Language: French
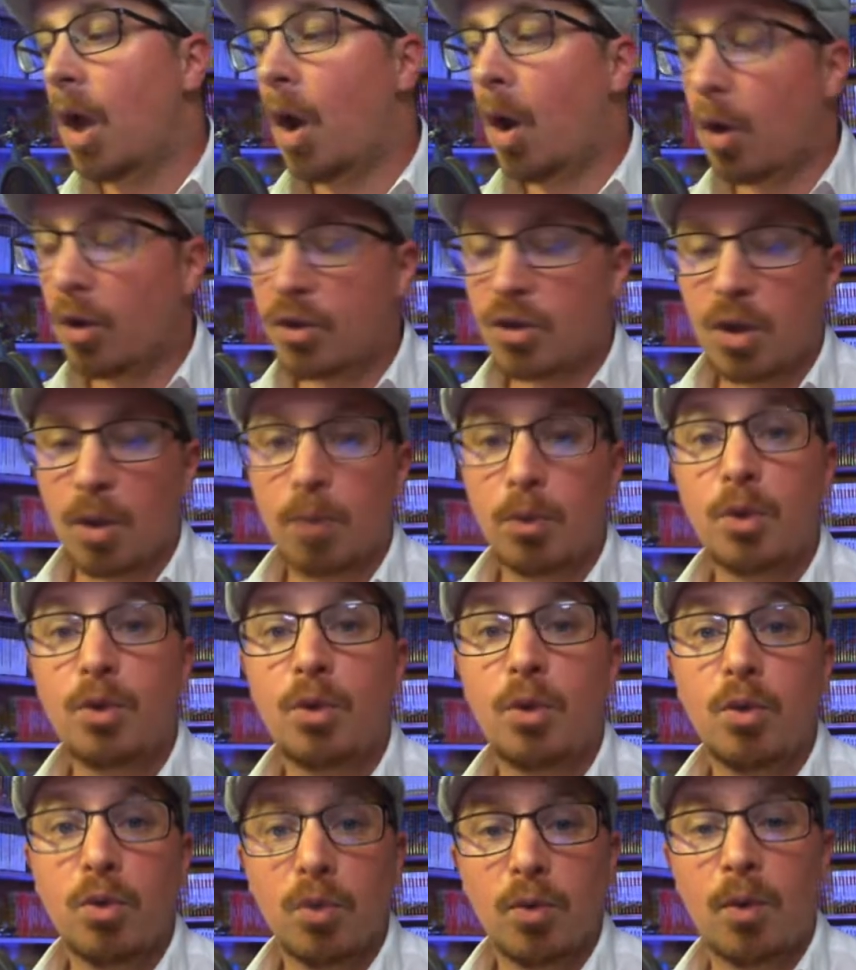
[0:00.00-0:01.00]
ensemble de
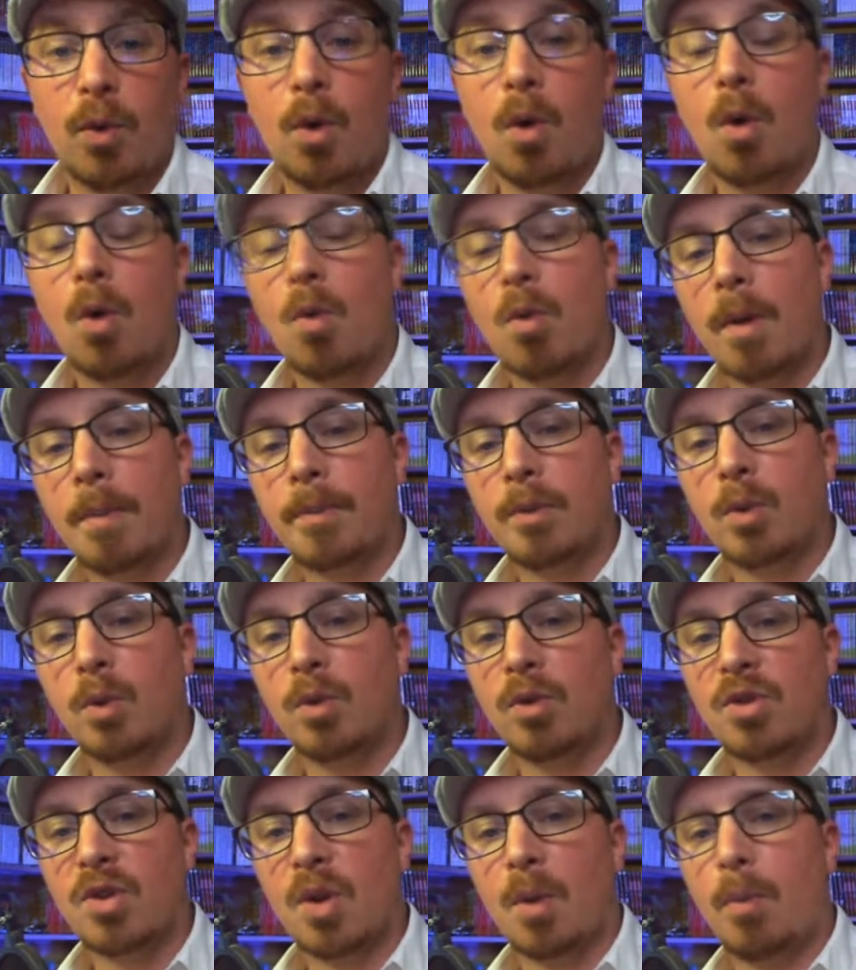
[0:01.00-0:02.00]
ce nouveau webtoon
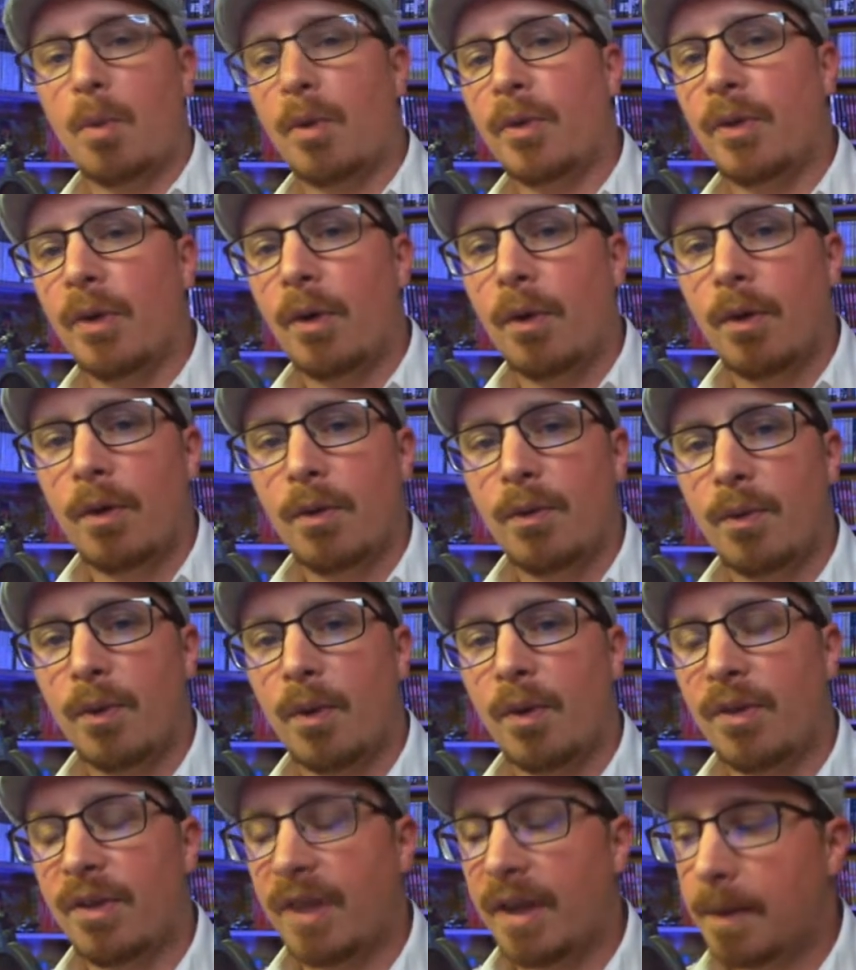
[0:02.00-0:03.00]
100%
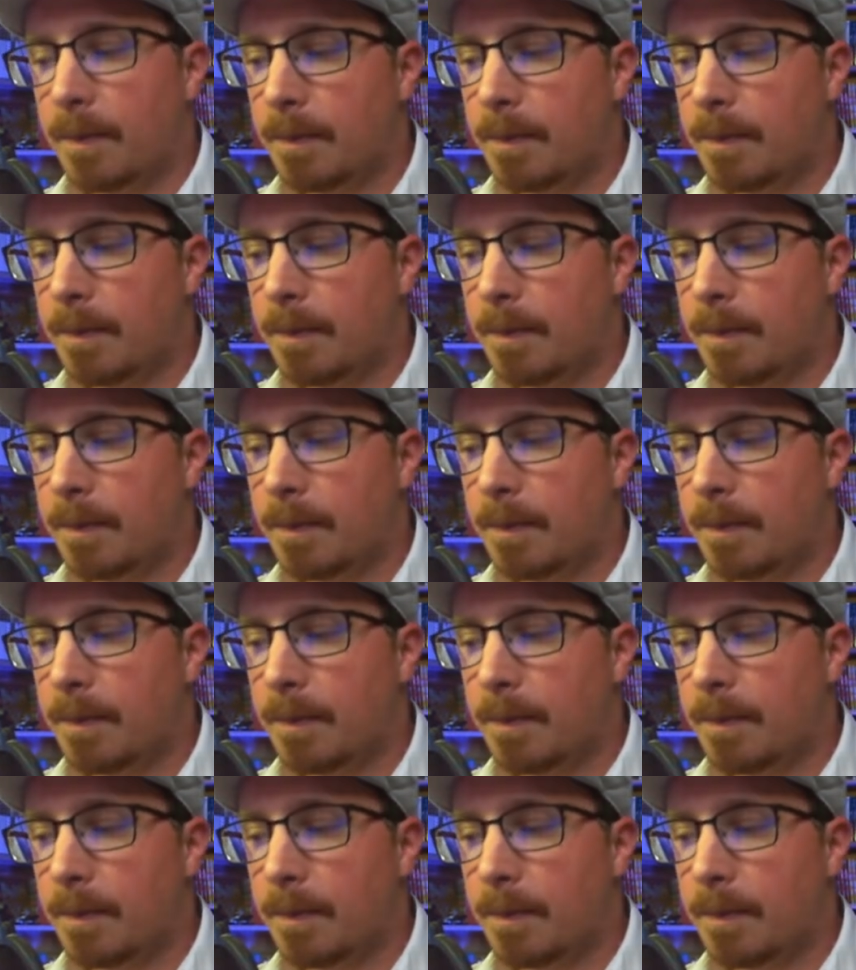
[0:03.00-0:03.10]
français.